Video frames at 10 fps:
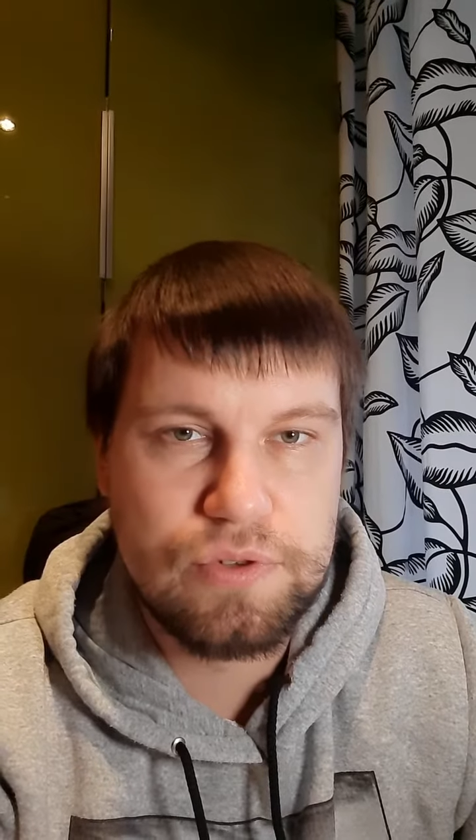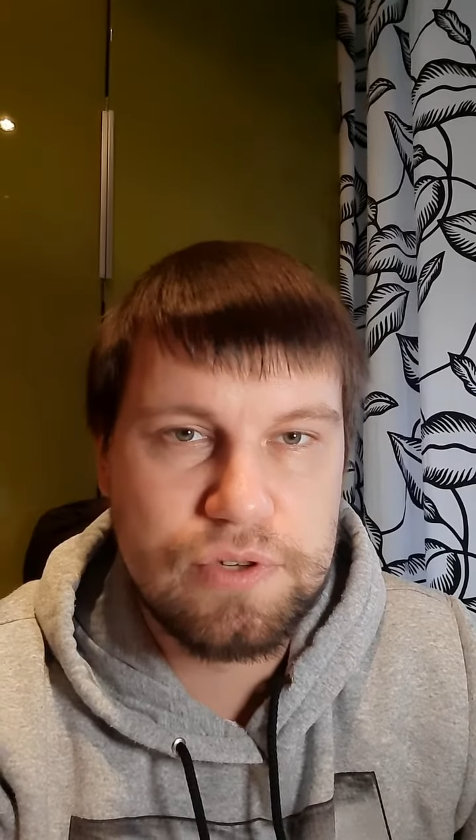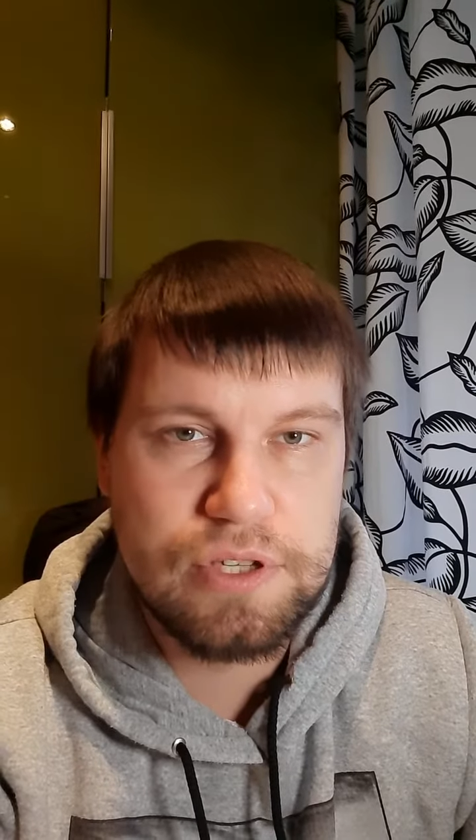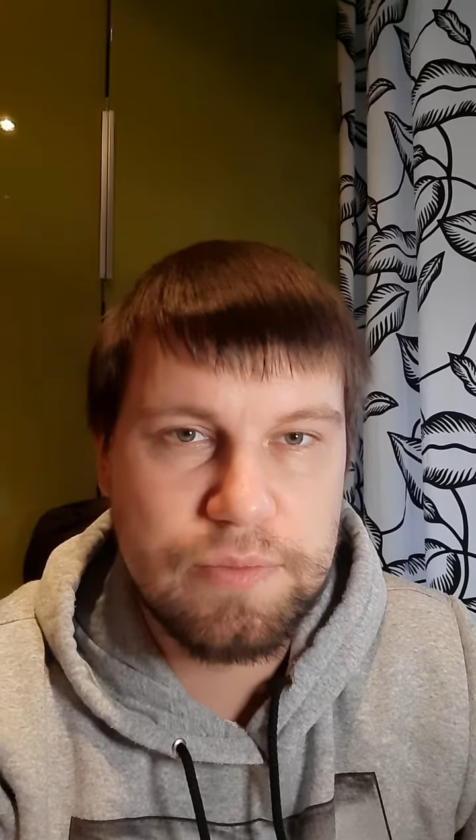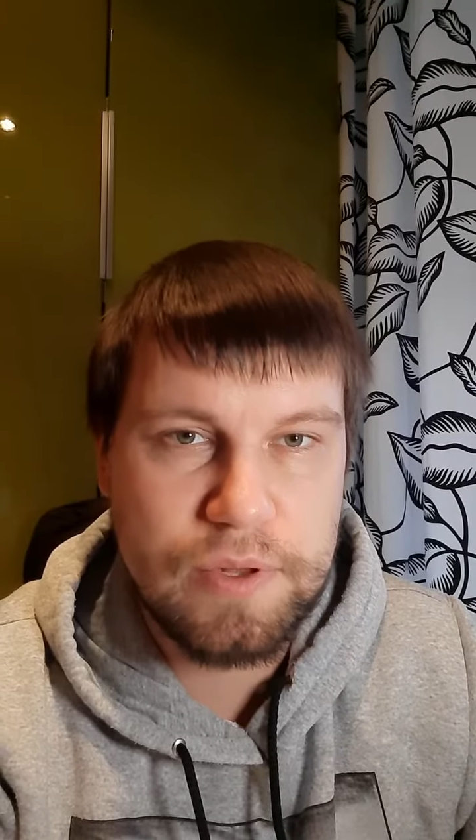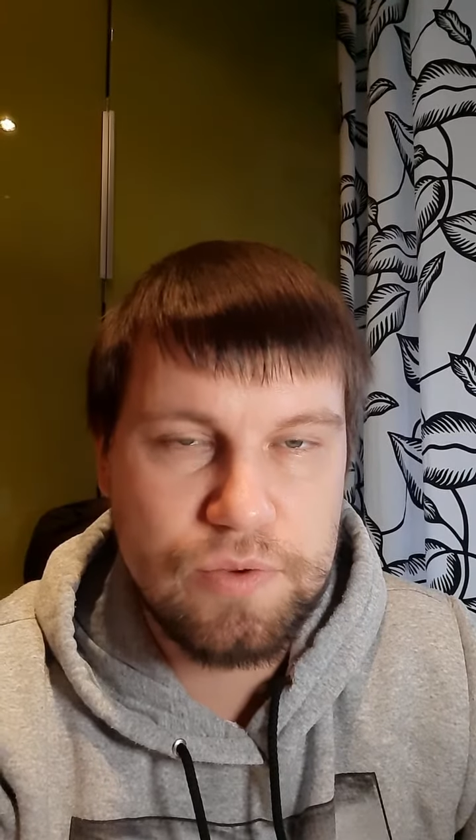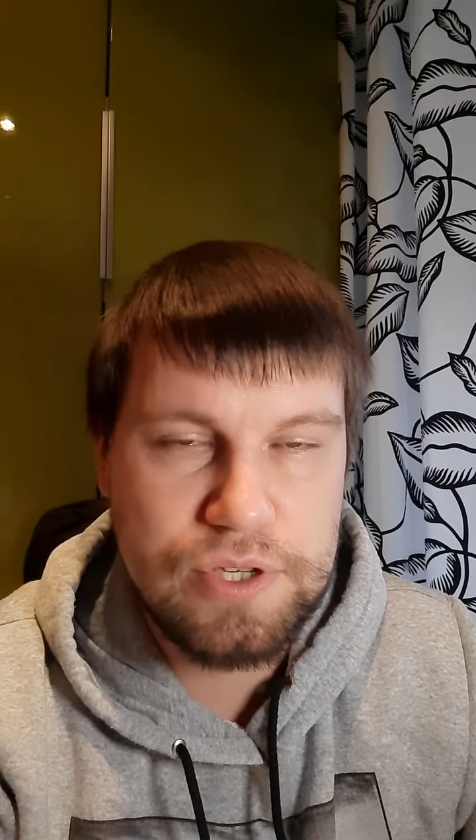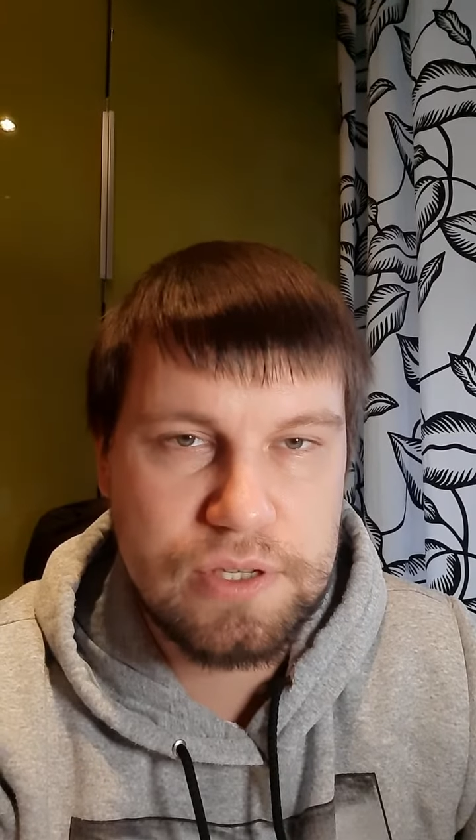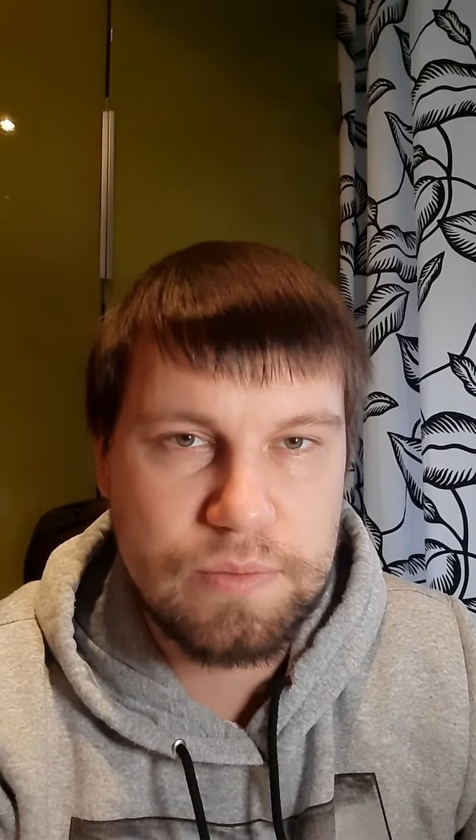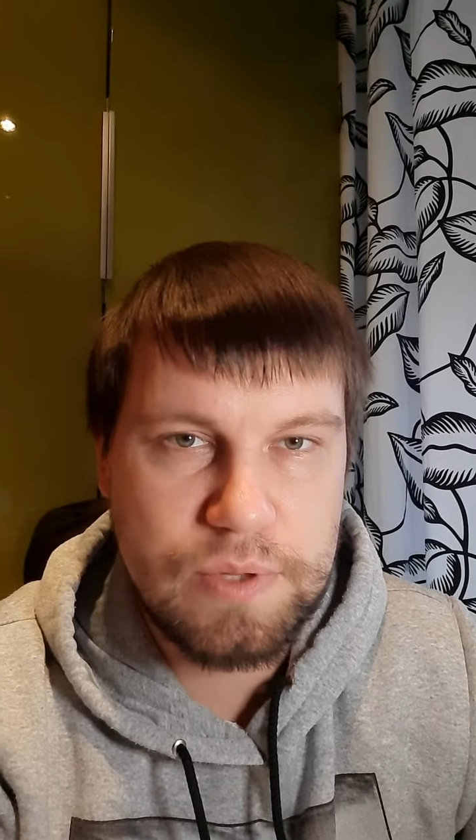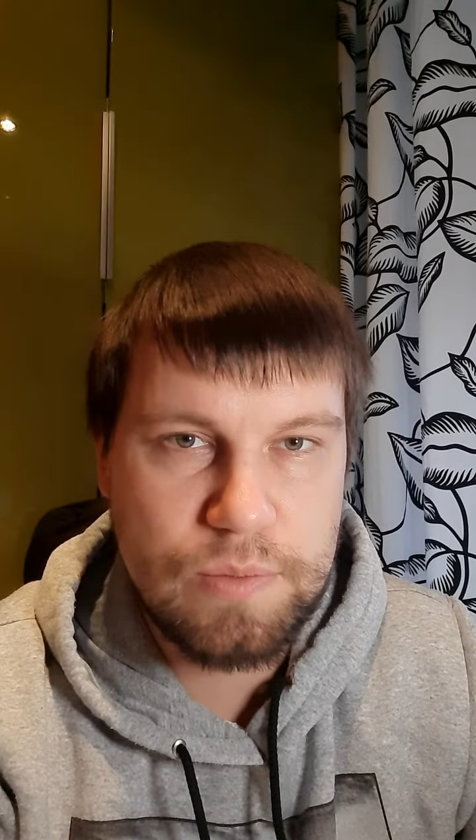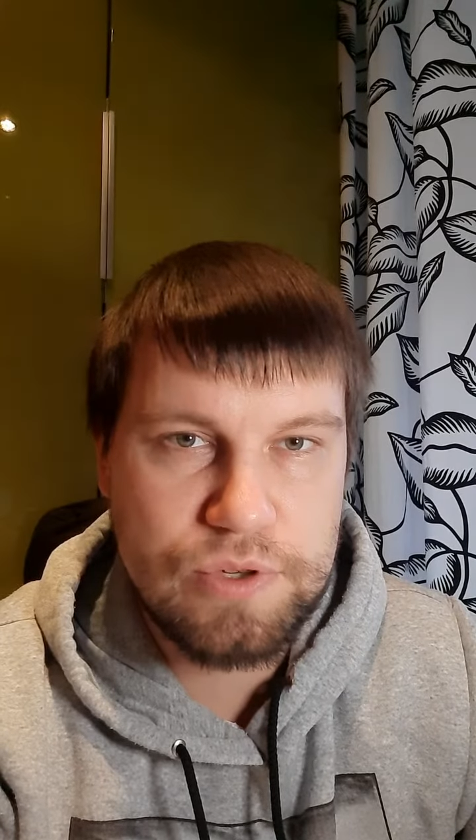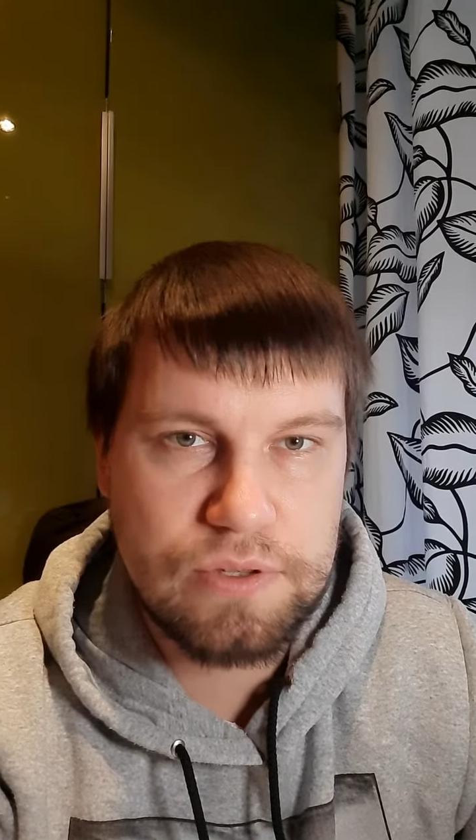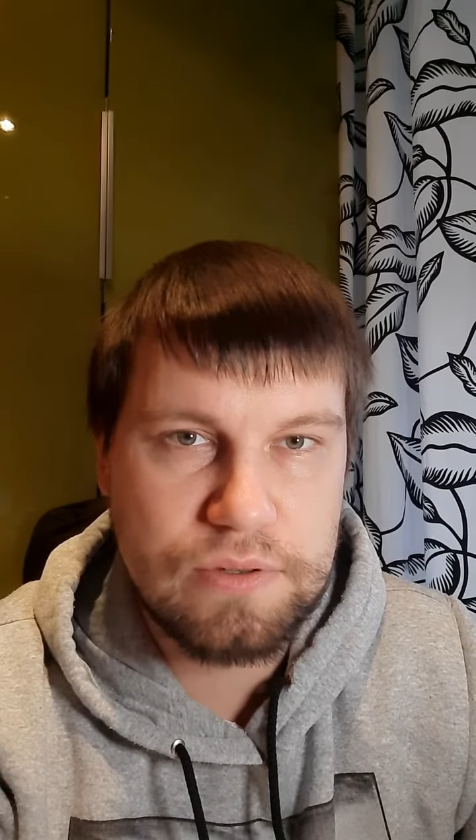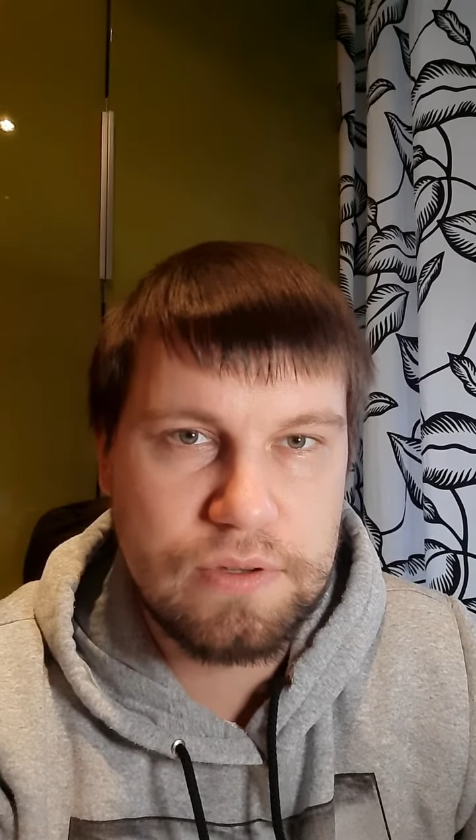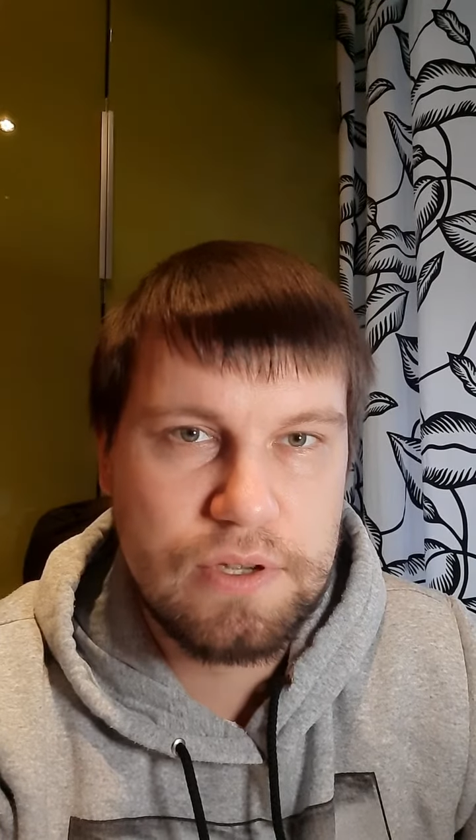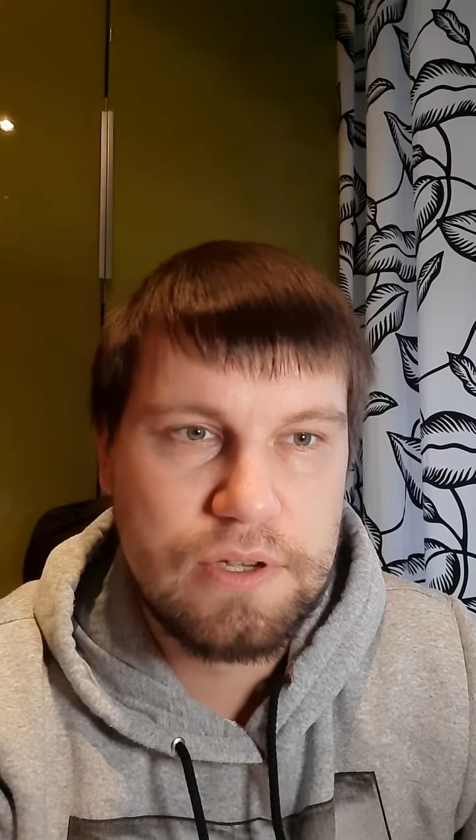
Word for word: точно получится, потому что